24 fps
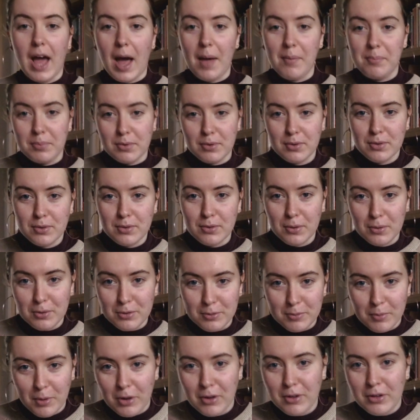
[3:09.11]

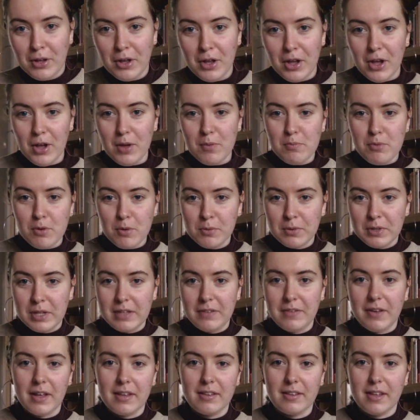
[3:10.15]
absolument pour mon
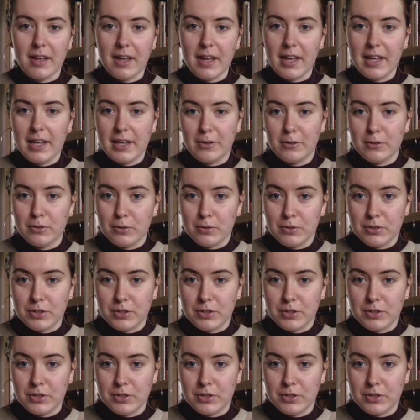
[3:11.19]
anniversaire et que